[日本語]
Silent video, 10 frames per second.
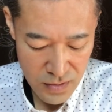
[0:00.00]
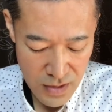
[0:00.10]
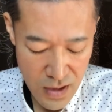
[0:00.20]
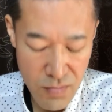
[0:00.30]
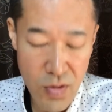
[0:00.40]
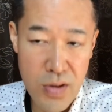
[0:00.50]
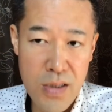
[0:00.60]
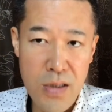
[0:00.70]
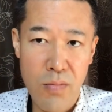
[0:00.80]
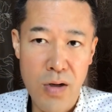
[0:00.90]
悩みを聞
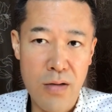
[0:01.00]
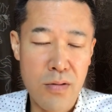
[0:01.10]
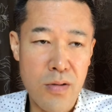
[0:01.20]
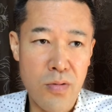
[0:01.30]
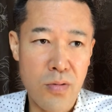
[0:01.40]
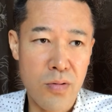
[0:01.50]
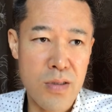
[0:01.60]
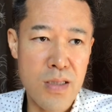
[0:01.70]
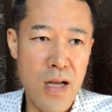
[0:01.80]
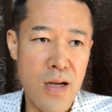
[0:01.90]
いてもらうっていうこと
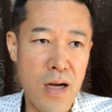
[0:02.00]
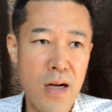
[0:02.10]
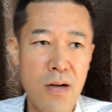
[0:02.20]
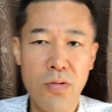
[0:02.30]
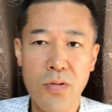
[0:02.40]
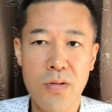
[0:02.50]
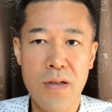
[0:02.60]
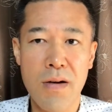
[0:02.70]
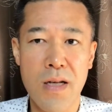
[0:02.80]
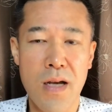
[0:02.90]
自体があかんこと
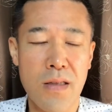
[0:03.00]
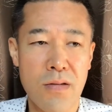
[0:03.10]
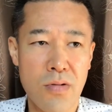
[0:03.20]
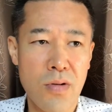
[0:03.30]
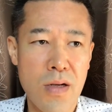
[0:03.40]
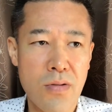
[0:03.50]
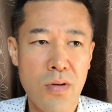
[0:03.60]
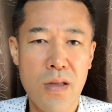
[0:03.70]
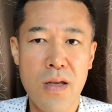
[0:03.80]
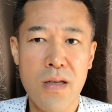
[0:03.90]
ではないんですそれはそ
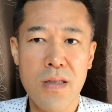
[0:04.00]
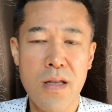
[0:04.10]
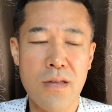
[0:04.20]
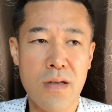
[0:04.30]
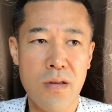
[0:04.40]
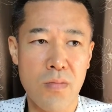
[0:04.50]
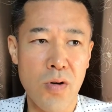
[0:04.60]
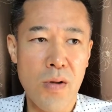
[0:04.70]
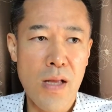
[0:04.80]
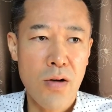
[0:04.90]
れでいいんですけども